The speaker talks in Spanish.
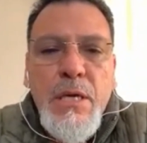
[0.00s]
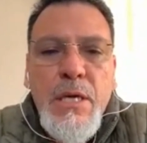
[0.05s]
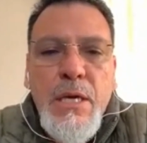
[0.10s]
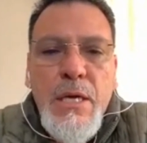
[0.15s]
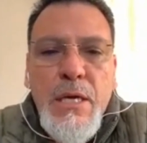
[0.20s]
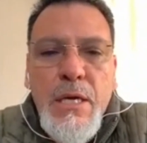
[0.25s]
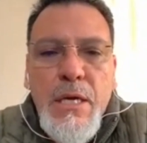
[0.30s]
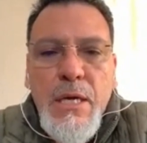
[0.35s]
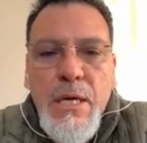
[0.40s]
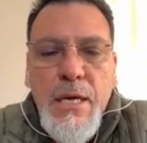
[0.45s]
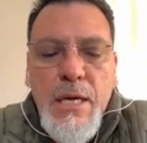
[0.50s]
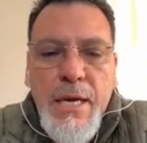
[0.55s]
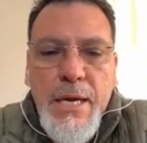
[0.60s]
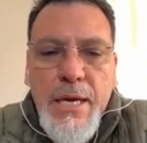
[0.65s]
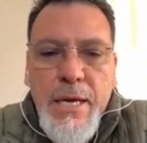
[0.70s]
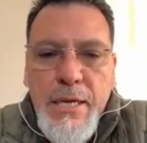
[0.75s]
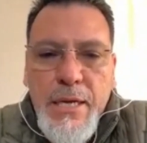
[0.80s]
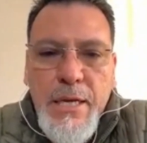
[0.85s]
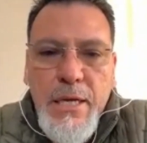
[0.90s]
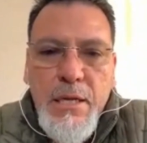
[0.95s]

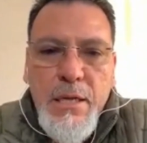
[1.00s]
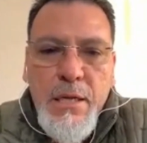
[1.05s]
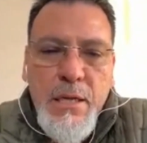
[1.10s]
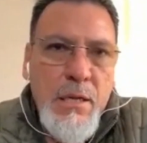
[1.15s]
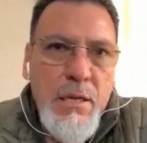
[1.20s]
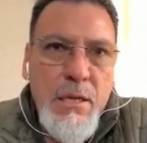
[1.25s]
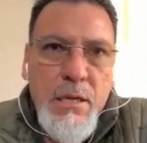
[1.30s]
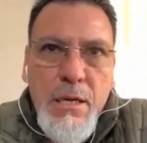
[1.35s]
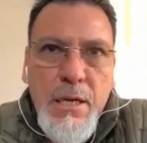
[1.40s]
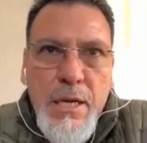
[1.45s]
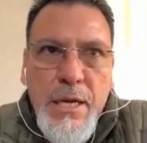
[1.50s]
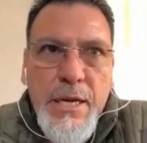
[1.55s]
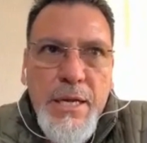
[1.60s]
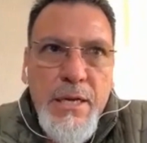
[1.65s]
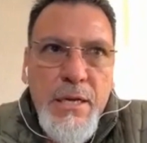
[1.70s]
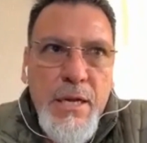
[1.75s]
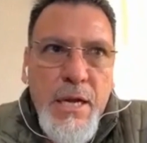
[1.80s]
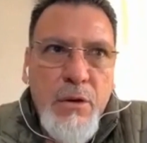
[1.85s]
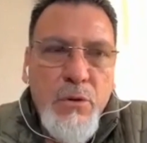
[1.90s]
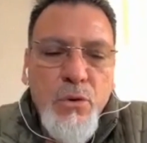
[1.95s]
En,
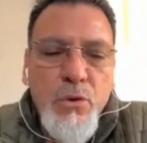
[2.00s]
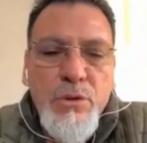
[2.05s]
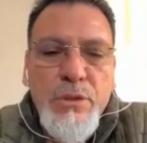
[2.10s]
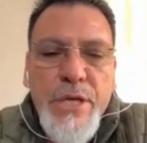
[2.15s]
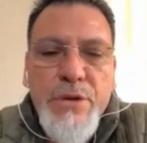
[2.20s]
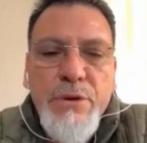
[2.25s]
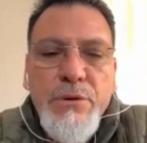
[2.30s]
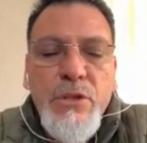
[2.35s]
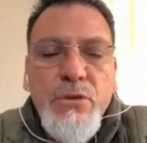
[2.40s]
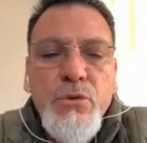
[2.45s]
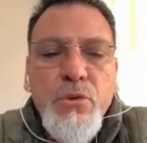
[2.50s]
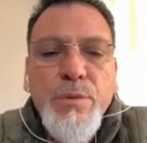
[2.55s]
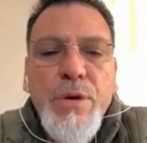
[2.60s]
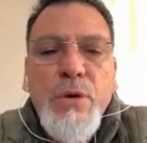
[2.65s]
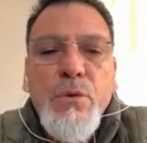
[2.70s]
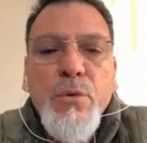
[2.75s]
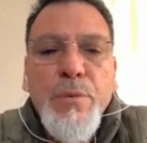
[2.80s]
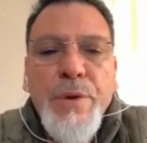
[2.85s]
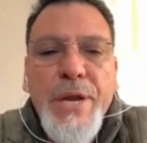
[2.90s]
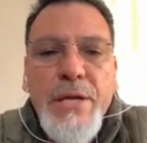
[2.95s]
algunos años estuve
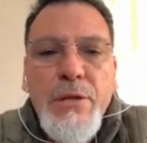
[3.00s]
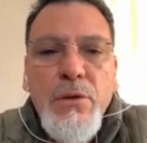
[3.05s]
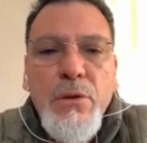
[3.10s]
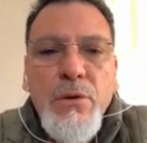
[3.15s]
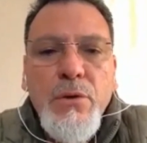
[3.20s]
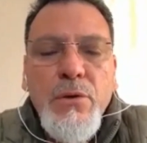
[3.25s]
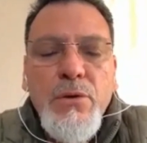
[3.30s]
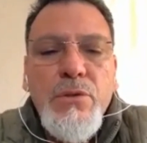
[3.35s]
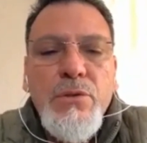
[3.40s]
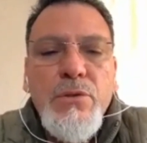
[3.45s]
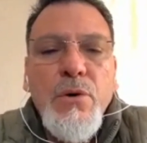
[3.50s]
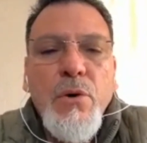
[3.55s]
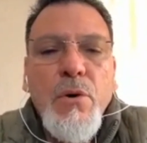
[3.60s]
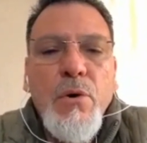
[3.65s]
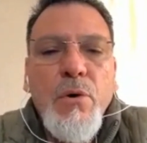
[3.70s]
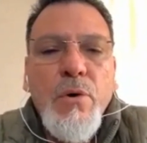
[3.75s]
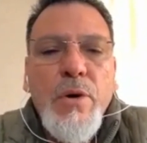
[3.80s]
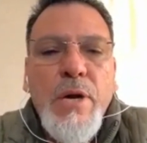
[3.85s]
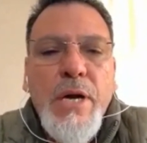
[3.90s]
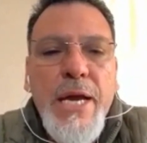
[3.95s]
cubriendo,
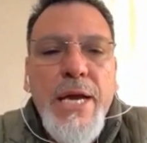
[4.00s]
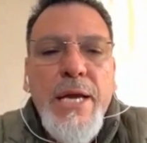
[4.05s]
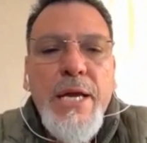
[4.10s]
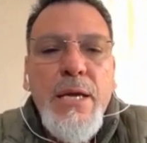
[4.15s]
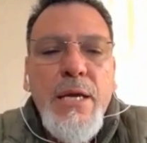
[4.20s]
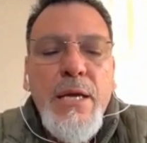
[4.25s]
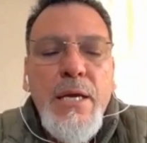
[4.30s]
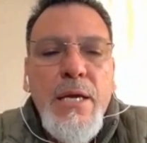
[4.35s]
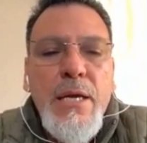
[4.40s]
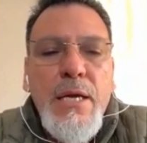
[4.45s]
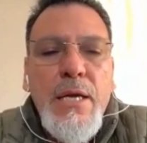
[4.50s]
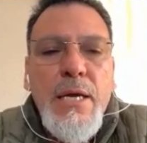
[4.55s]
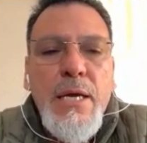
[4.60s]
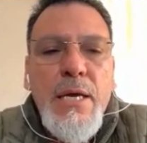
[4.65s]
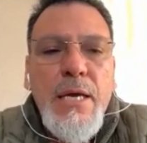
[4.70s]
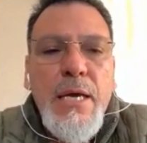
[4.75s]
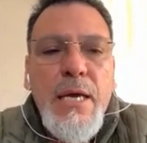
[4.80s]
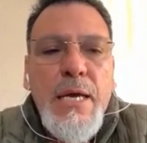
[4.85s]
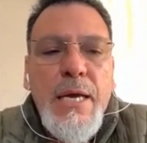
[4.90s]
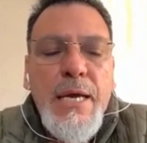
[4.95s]
solo que
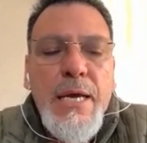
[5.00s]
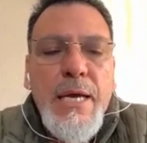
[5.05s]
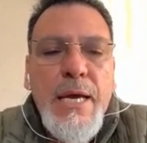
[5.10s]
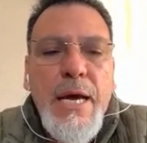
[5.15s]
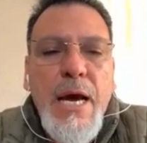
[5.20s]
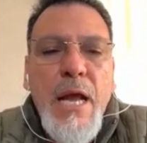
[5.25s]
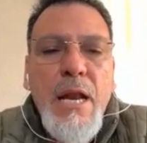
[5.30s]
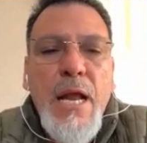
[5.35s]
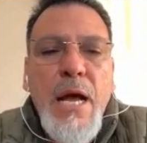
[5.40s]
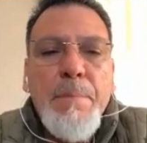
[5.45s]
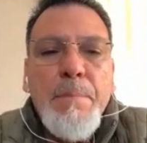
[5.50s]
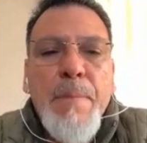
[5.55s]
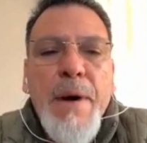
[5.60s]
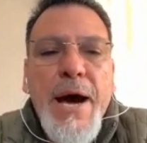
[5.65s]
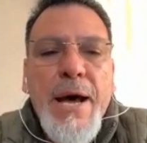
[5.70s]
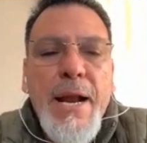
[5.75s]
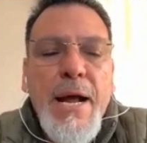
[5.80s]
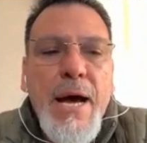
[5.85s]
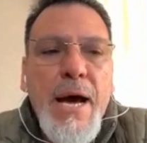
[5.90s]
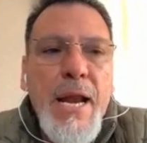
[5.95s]
eh, a, la
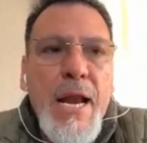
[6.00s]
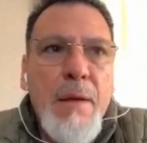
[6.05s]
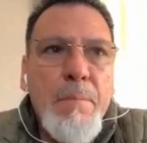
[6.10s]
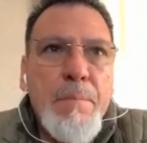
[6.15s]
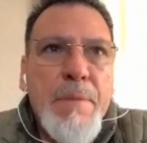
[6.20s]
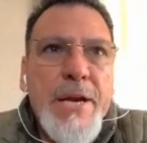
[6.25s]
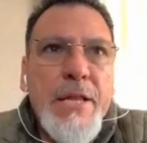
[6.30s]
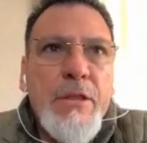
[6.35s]
par, a la par